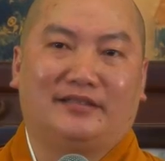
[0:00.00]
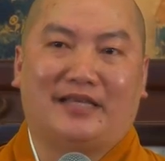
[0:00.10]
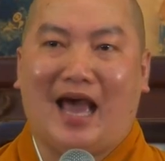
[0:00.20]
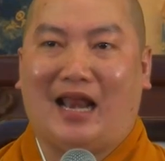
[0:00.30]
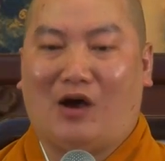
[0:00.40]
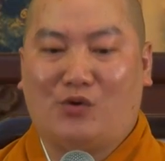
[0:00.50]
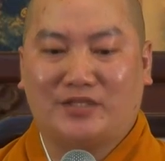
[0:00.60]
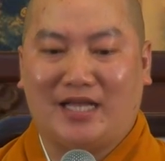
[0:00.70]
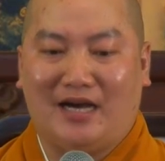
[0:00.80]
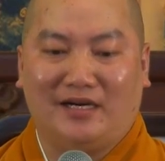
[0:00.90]
nhà lầu
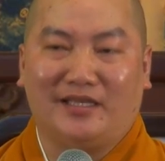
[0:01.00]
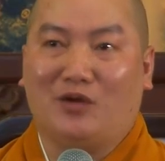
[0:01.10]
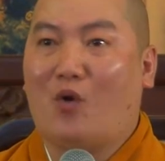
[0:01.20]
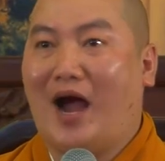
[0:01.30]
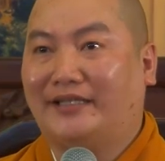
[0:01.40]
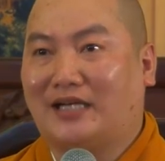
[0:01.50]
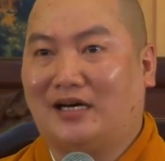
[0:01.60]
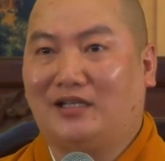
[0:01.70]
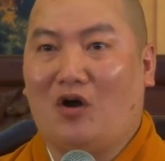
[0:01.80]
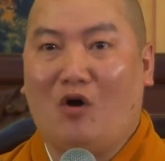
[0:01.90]
xe hơi gì quá
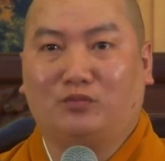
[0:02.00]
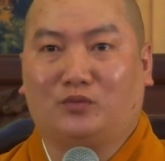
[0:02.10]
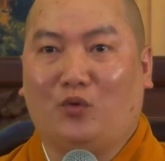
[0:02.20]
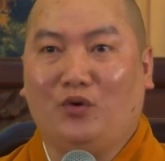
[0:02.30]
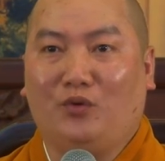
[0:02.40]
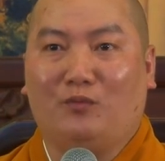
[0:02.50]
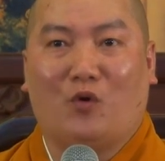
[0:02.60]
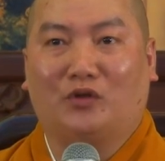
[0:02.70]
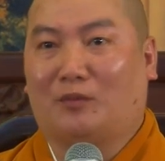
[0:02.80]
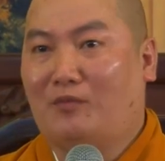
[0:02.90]
trời, đốt túi
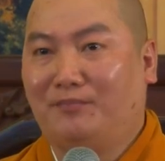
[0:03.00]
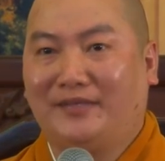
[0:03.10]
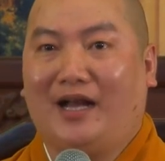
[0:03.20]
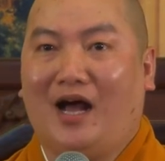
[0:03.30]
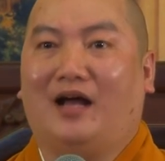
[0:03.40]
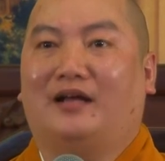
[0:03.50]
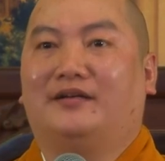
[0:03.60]
bụi tùm lum gì đó.